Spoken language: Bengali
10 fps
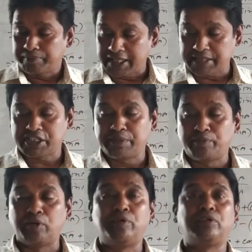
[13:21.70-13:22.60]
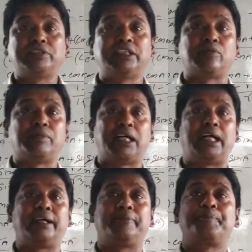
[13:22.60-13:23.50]
পাশাপাশি বলবো যে তোমরা
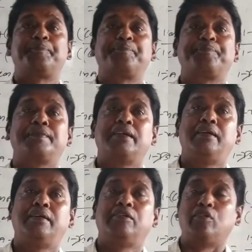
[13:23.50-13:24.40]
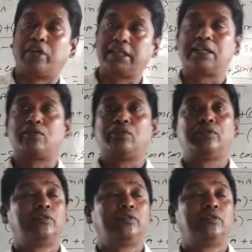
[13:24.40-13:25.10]
ঘরে থাকো